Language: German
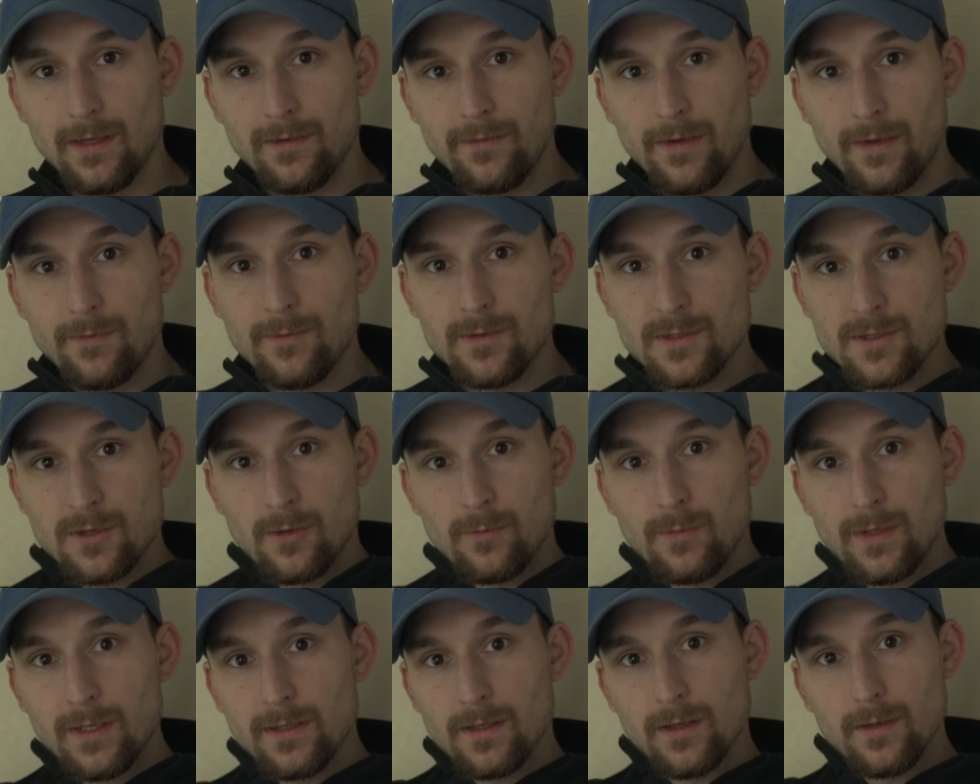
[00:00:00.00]
Da werden wir das
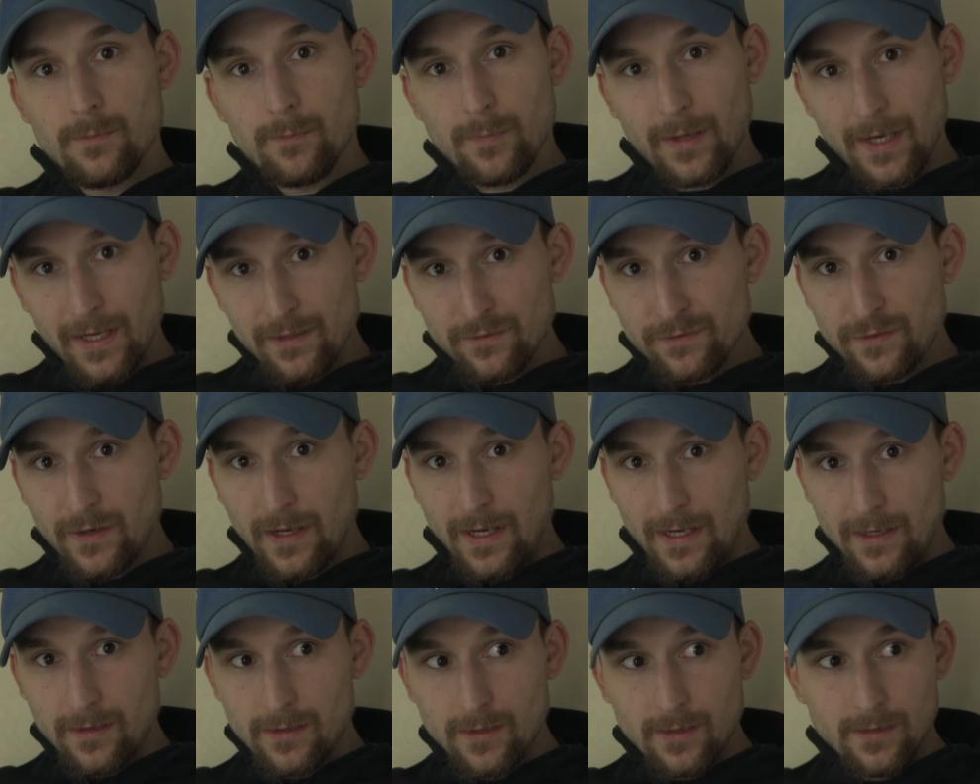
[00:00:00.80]
komplette Brett
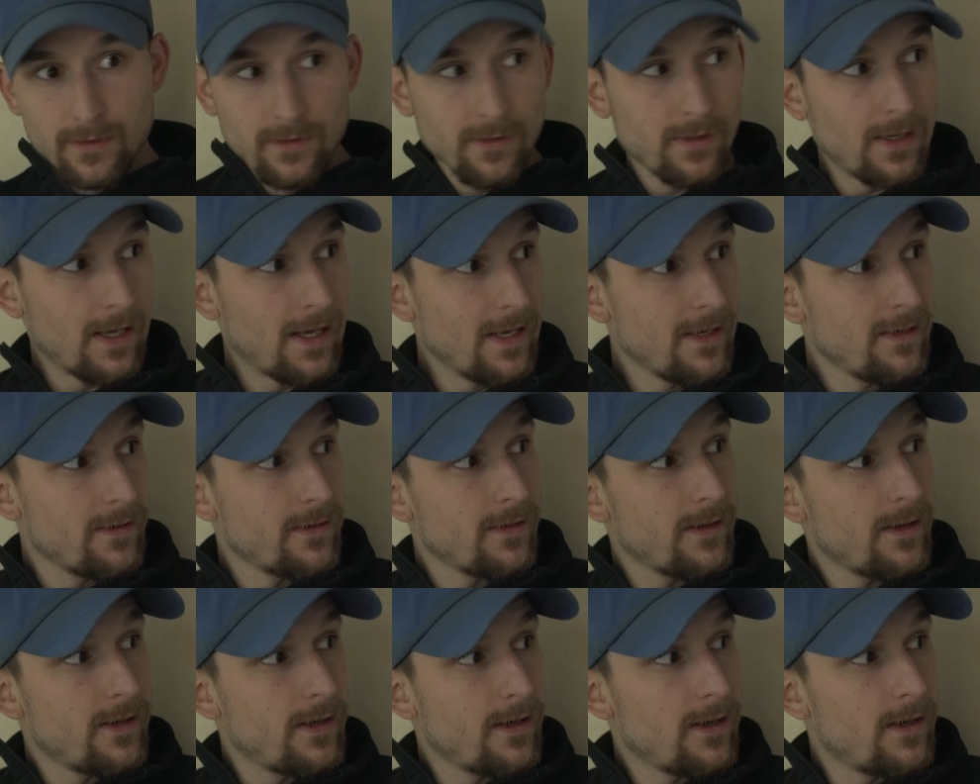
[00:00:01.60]
verankern an
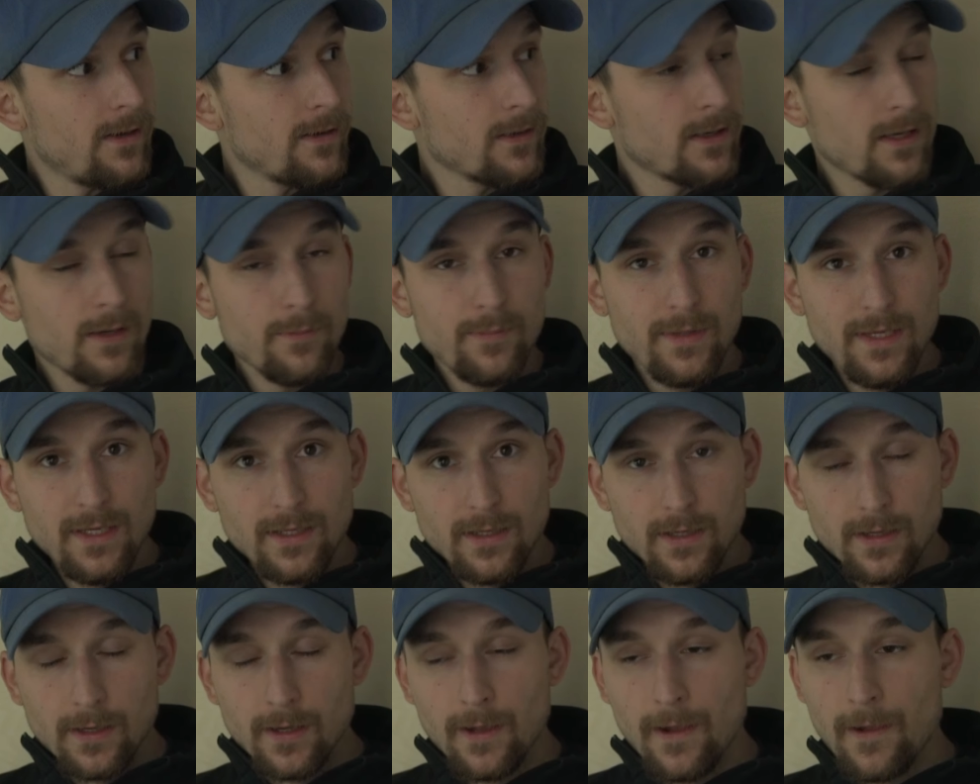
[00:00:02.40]
der
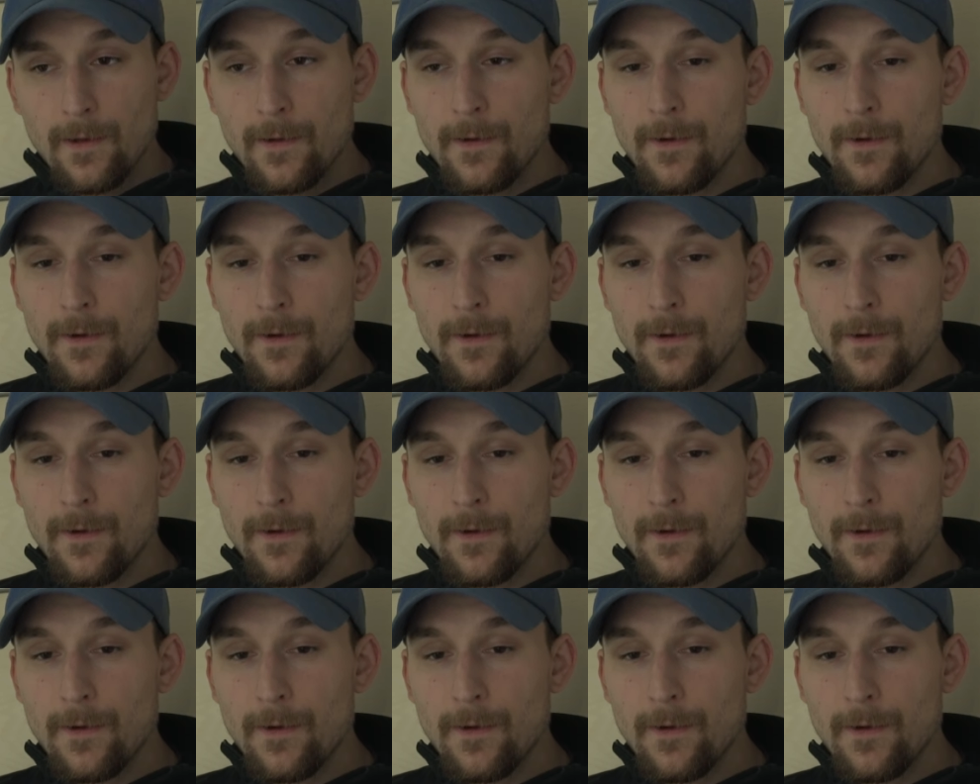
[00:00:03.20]
Kabine.